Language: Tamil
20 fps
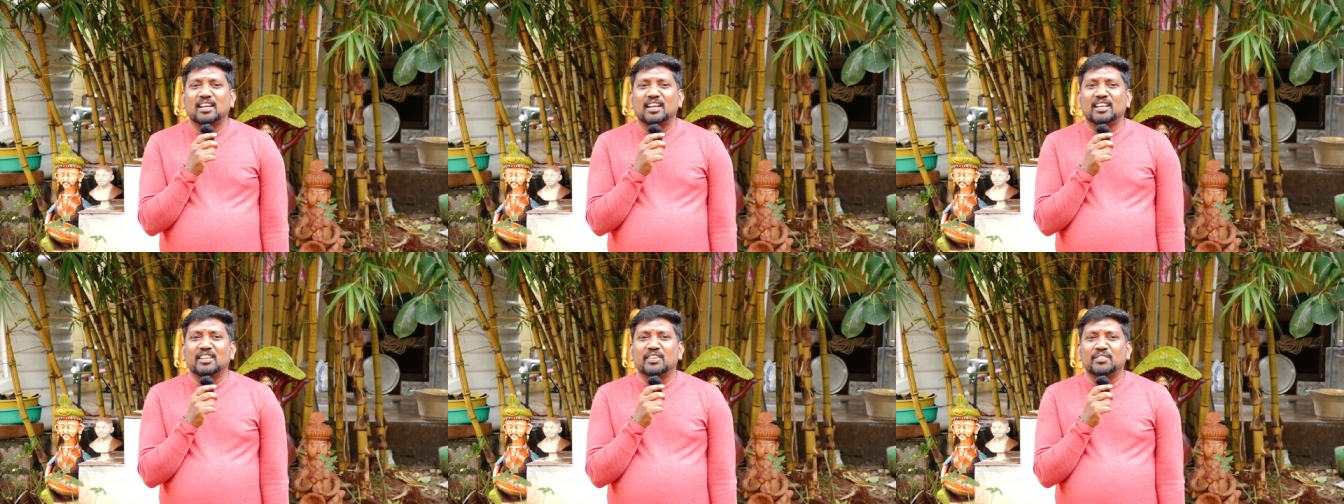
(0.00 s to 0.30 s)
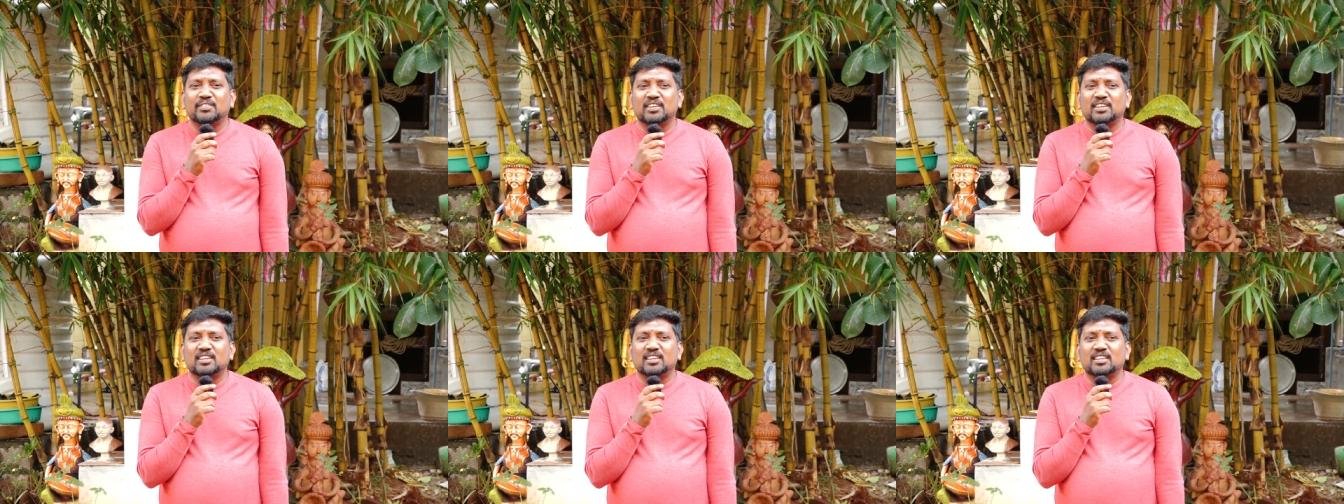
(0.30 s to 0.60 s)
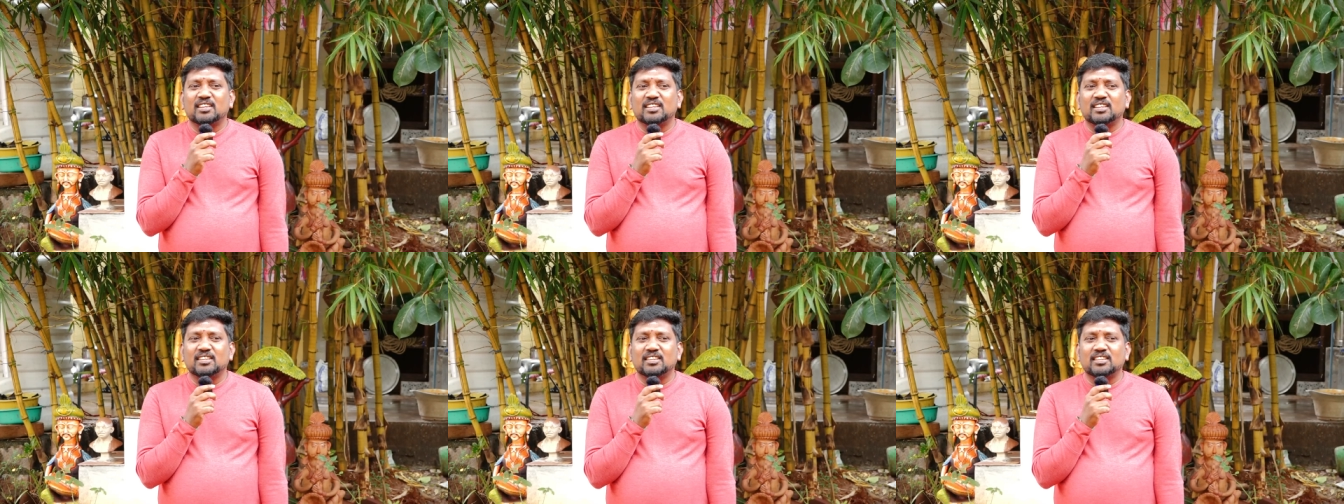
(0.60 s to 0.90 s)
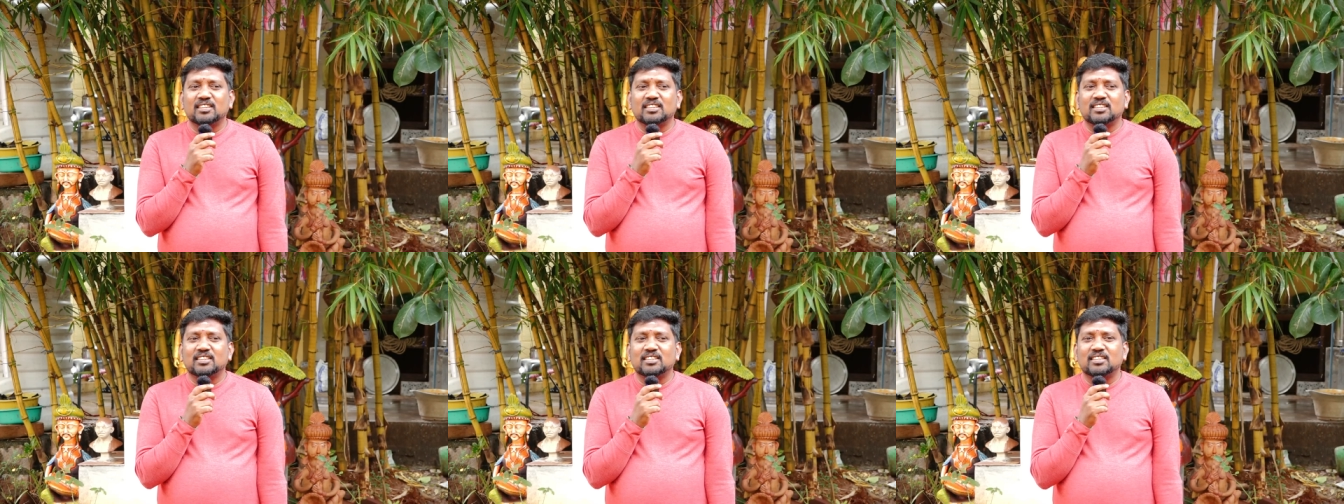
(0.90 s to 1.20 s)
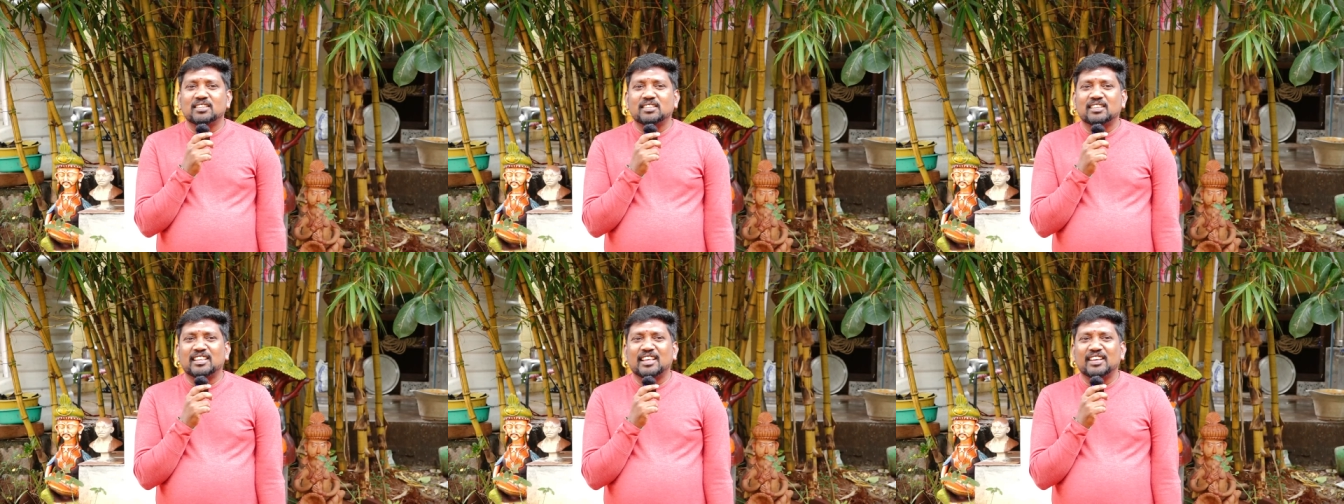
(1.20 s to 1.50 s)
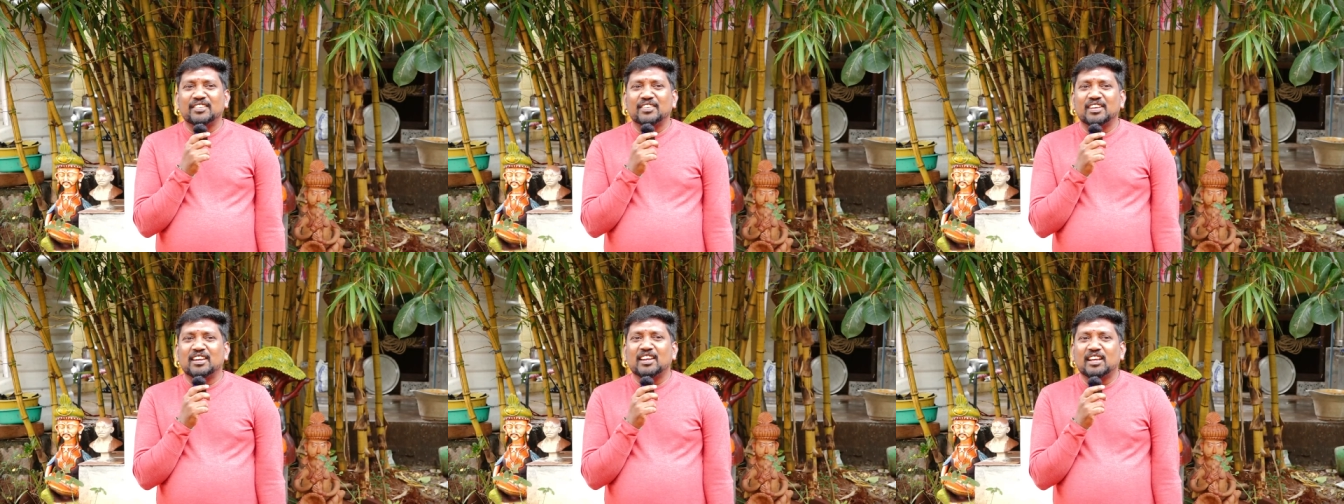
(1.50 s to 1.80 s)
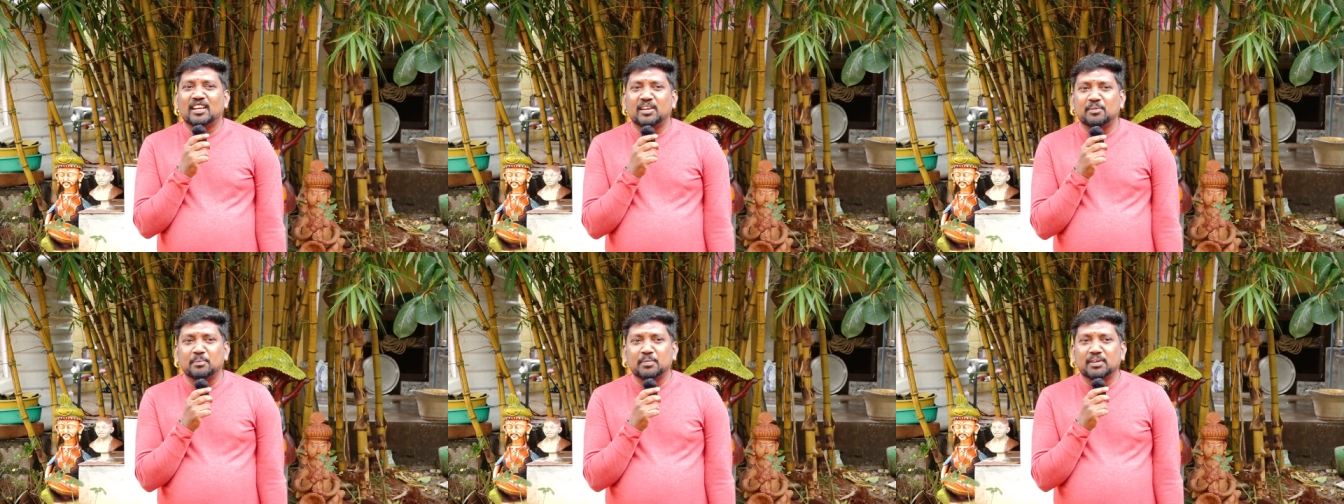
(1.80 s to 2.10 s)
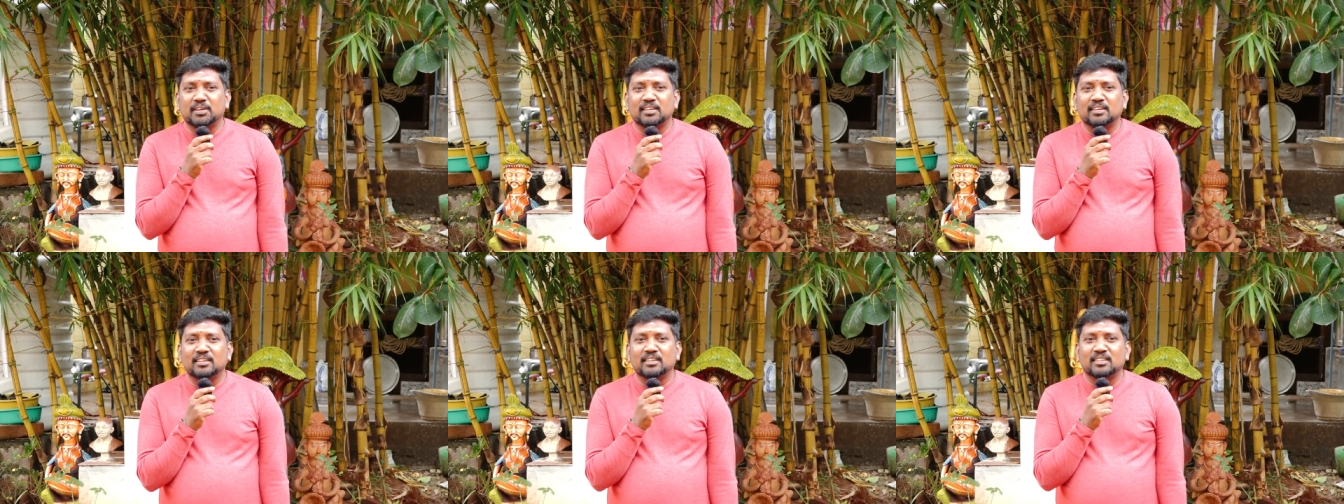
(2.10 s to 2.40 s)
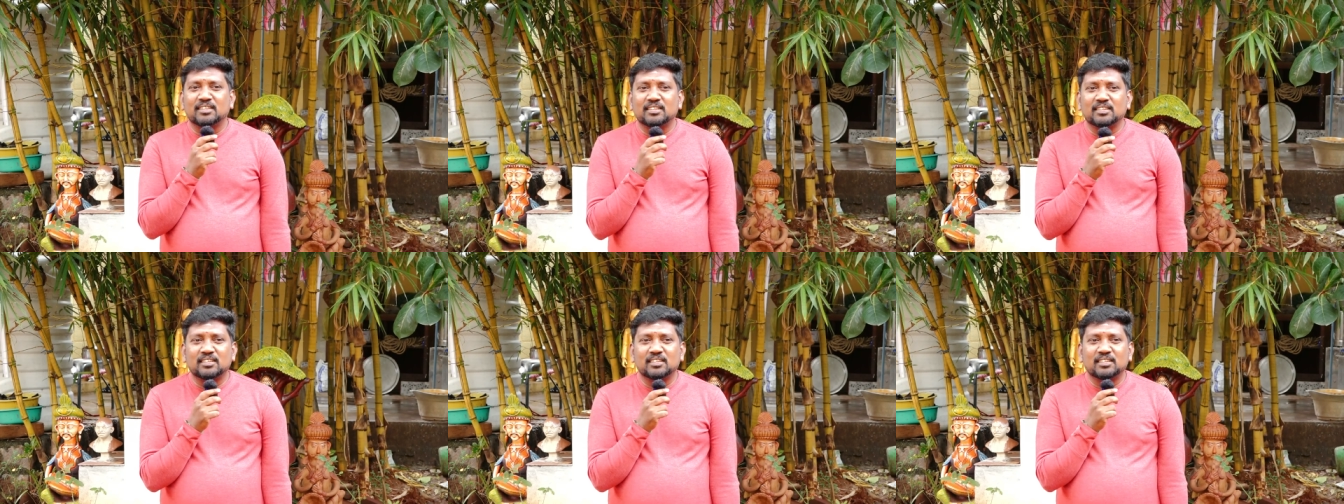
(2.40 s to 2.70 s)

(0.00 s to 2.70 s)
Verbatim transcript: அதை விட்டுட்டு தேவையில்லாமல்